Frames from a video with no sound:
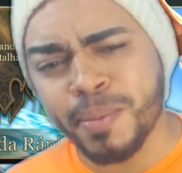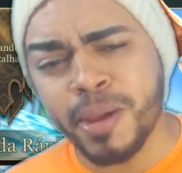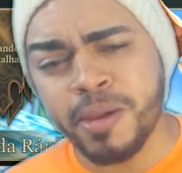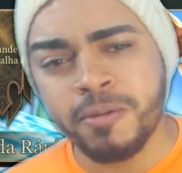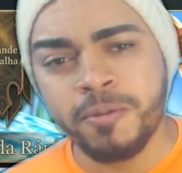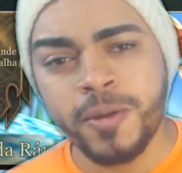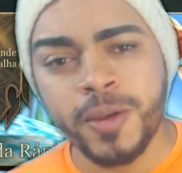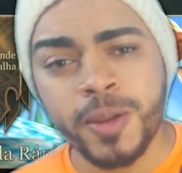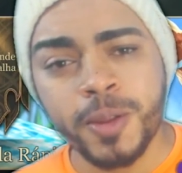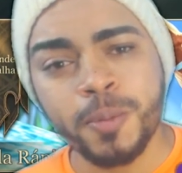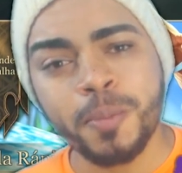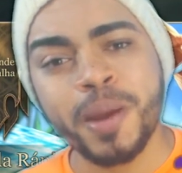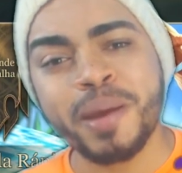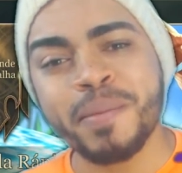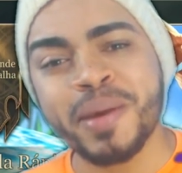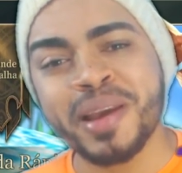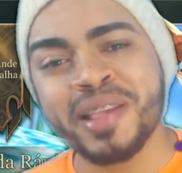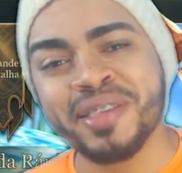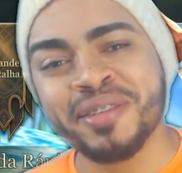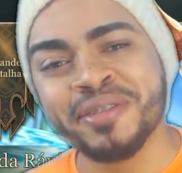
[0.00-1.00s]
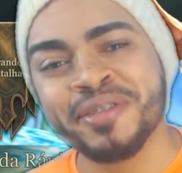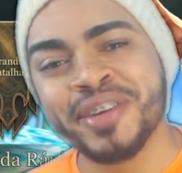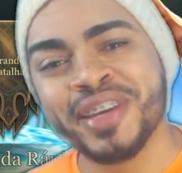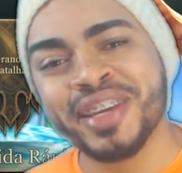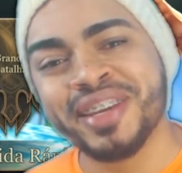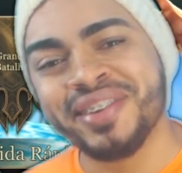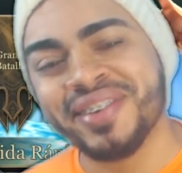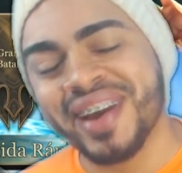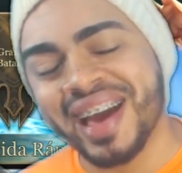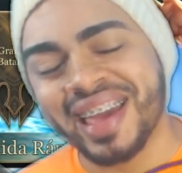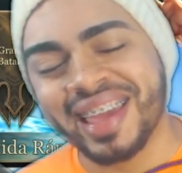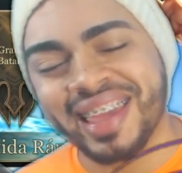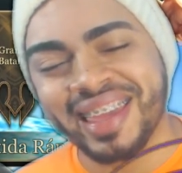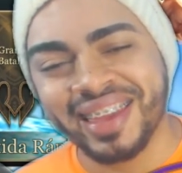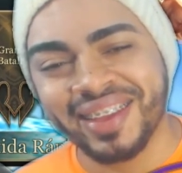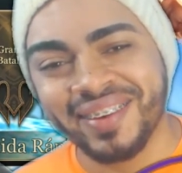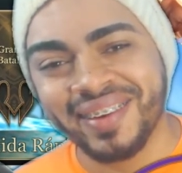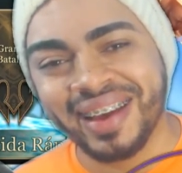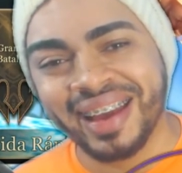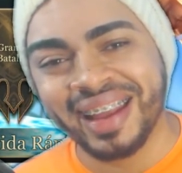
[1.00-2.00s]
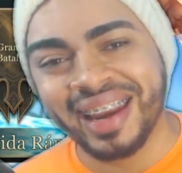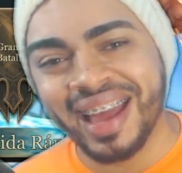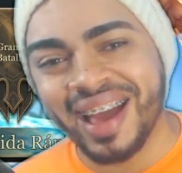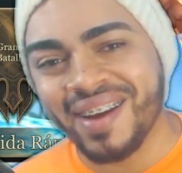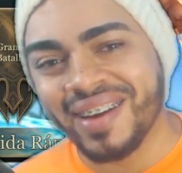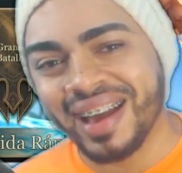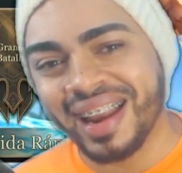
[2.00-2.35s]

bem-vindo para mais um vídeo aqui no canal,